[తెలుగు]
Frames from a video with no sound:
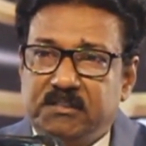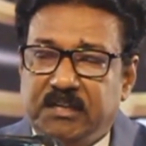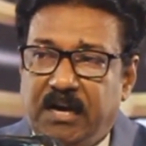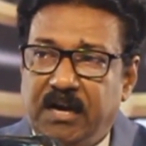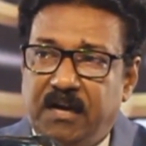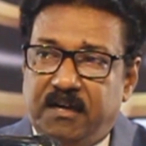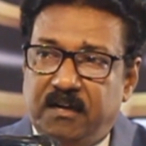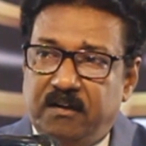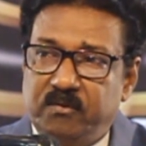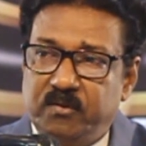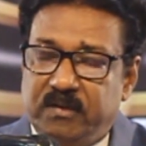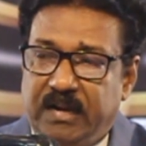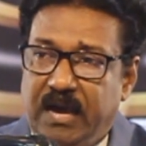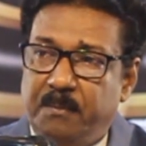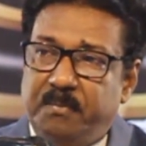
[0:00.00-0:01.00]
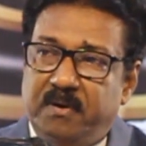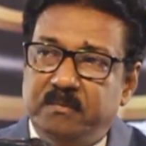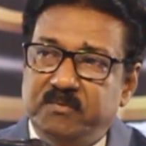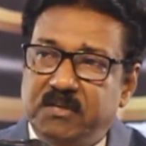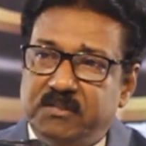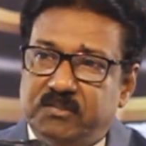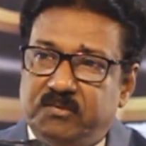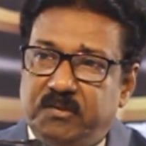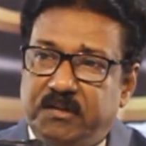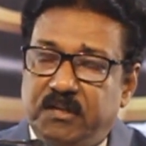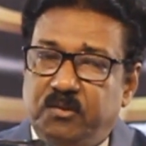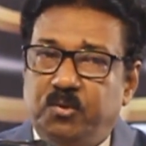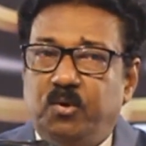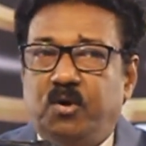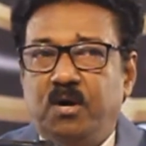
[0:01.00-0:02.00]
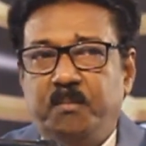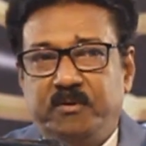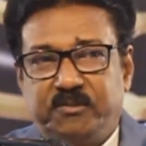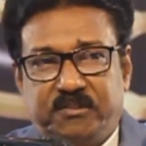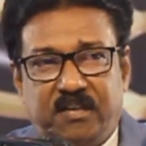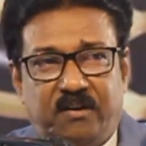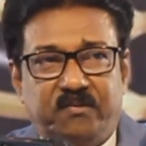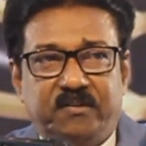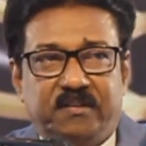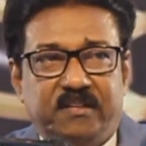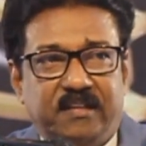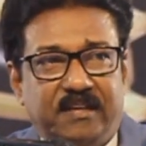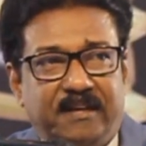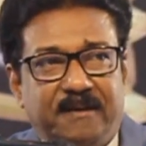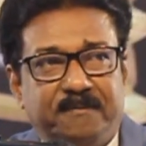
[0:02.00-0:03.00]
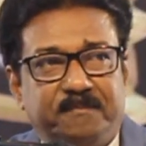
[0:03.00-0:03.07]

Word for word: సంఘటనను జ్ఞాపకం చేసుకుంటే దుఃఖం వస్తూ ఉంటుంది